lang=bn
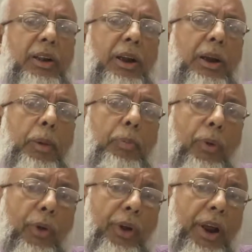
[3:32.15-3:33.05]
যাতে এটা
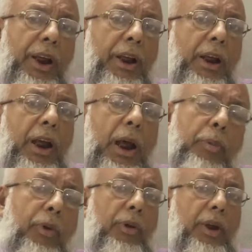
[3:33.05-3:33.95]
পড়ে
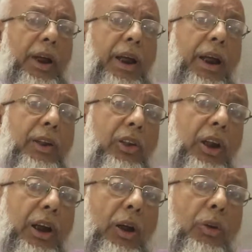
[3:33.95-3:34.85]
এবং এখান
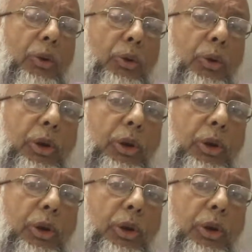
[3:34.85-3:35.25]
থেকে অন্তত